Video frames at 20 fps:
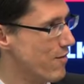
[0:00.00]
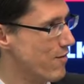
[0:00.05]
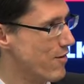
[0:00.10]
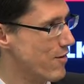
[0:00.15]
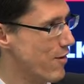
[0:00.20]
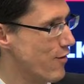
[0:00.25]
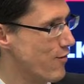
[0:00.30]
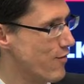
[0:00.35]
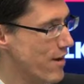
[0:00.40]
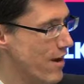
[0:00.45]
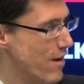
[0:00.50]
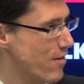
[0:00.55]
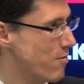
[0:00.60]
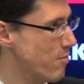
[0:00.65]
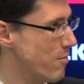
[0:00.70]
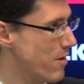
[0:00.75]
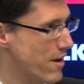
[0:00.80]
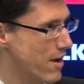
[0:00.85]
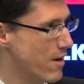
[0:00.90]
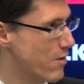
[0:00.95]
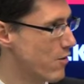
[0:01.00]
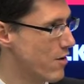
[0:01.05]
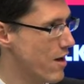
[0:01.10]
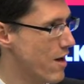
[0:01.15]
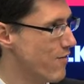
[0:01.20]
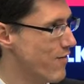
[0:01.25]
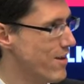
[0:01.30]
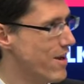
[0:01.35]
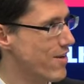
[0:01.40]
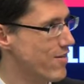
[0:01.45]
was auf den ersten Blick ja
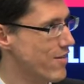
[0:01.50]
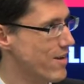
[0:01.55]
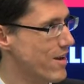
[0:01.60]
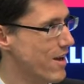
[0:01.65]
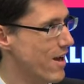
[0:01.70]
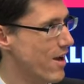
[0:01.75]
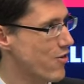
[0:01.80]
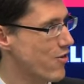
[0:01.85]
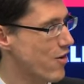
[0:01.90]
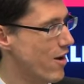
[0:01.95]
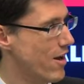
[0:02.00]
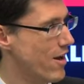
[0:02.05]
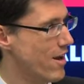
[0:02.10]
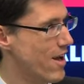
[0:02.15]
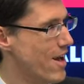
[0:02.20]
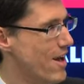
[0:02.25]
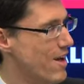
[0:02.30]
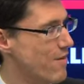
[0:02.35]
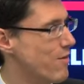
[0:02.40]
total widersinnig erscheint.